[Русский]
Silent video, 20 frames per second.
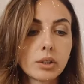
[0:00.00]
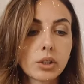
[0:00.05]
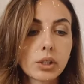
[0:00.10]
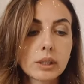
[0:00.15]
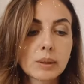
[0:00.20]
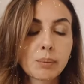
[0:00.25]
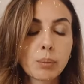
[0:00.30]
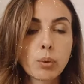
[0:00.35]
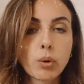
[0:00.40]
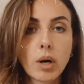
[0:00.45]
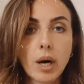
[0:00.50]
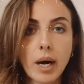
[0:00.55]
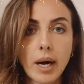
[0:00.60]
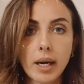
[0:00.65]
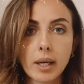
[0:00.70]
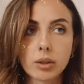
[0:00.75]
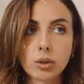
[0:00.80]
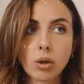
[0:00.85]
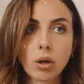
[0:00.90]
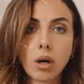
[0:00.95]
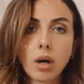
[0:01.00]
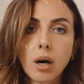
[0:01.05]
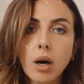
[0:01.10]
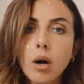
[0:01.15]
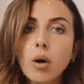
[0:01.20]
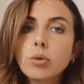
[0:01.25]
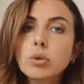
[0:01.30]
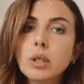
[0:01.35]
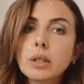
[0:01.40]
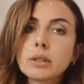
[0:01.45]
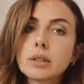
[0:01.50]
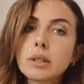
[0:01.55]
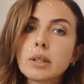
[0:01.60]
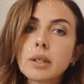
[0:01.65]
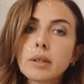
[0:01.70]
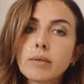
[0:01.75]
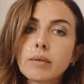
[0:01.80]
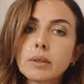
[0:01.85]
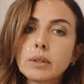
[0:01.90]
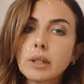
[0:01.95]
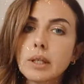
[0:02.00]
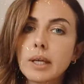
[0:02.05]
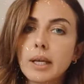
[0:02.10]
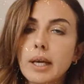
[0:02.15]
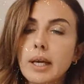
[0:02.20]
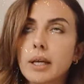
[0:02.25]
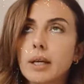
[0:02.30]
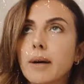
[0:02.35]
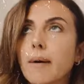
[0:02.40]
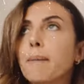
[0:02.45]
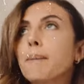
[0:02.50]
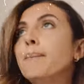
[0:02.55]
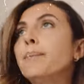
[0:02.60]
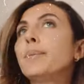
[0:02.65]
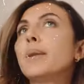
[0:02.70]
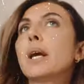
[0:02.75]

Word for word: сейчас пугают, а у нас эра водолея,